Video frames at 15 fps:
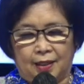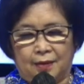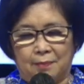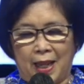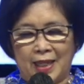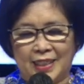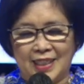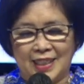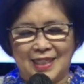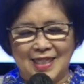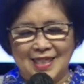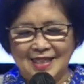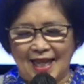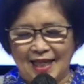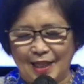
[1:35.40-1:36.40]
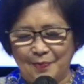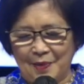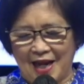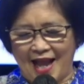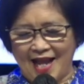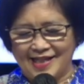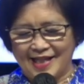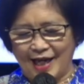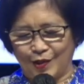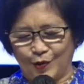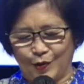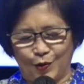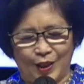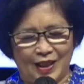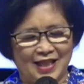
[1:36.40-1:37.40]
Pagi ini saya ingin mengajak
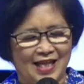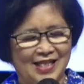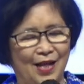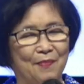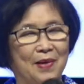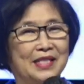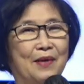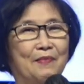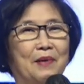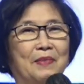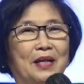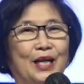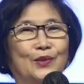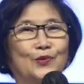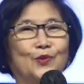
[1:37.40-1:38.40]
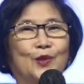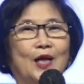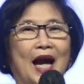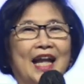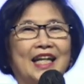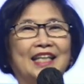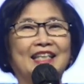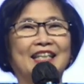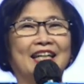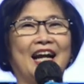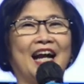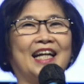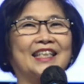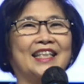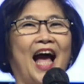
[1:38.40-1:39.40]
untuk kita sama-sama merenungkan
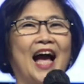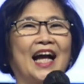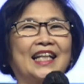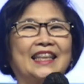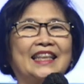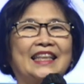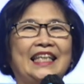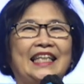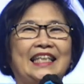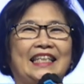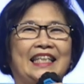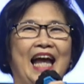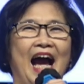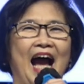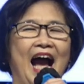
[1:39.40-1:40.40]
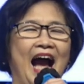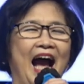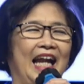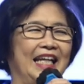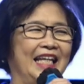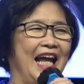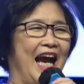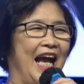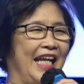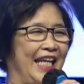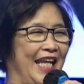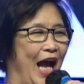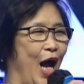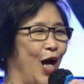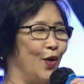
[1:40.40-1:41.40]
tentang tidak ada
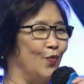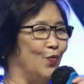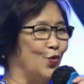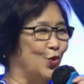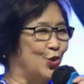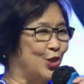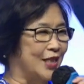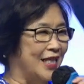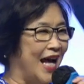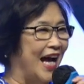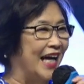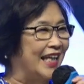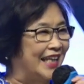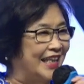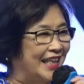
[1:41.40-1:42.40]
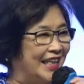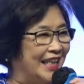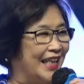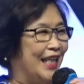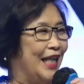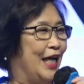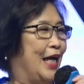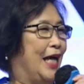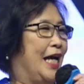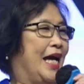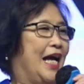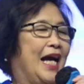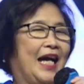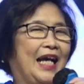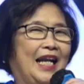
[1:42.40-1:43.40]
yang mustahil.
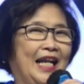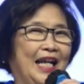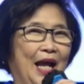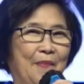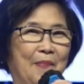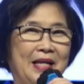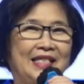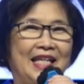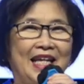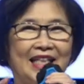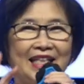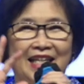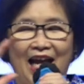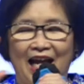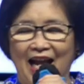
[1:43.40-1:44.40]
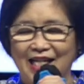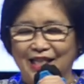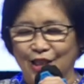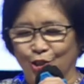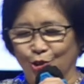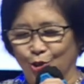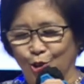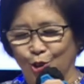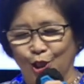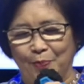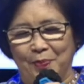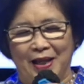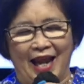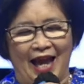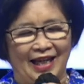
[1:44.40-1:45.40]
Kenapa saya tidak kasih judul
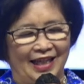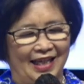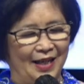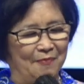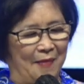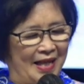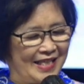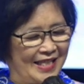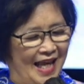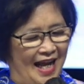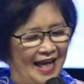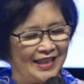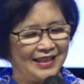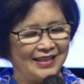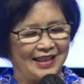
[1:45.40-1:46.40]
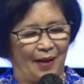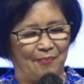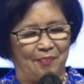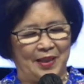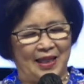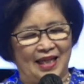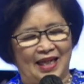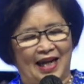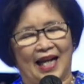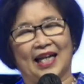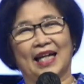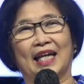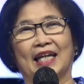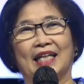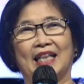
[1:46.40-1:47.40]
lebih lagi panjang tapi
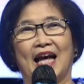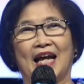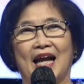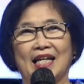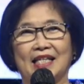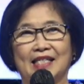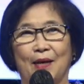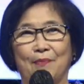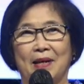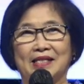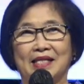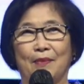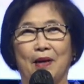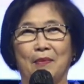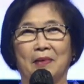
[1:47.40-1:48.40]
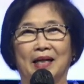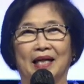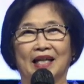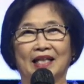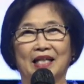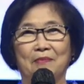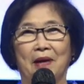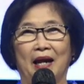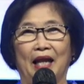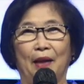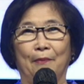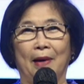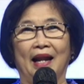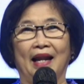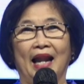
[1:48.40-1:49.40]
karena kita akan sama-sama mengerti
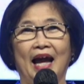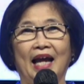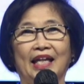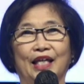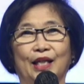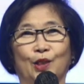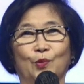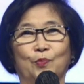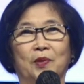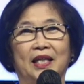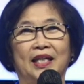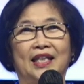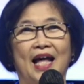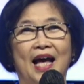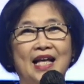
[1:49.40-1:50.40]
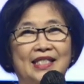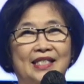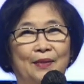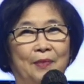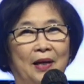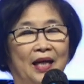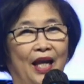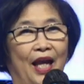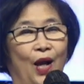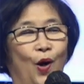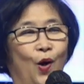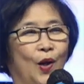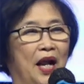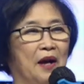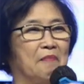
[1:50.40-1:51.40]
bagaimana hidup kita sebagai
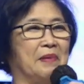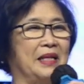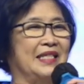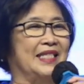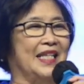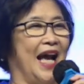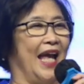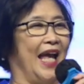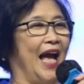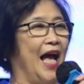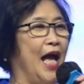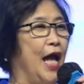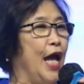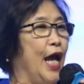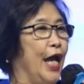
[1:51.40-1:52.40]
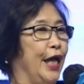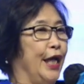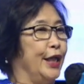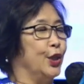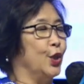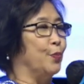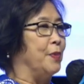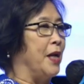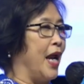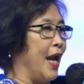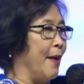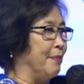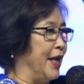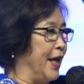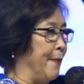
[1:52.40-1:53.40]
orang percaya hidup
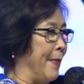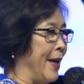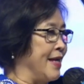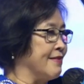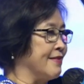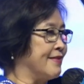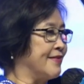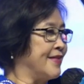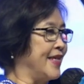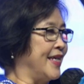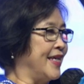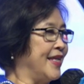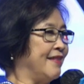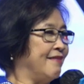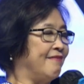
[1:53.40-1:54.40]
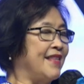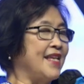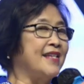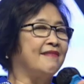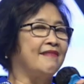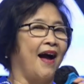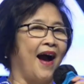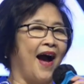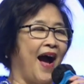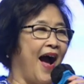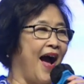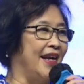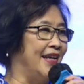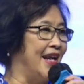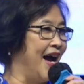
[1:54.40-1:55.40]
dalam dimensi tidak
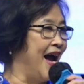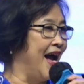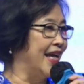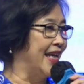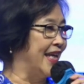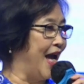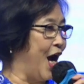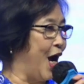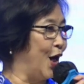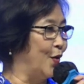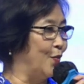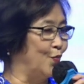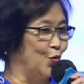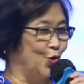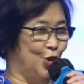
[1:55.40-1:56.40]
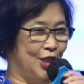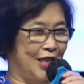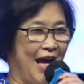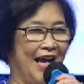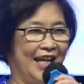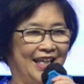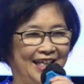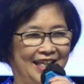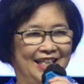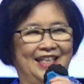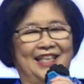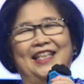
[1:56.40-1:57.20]
ada yang mustahil.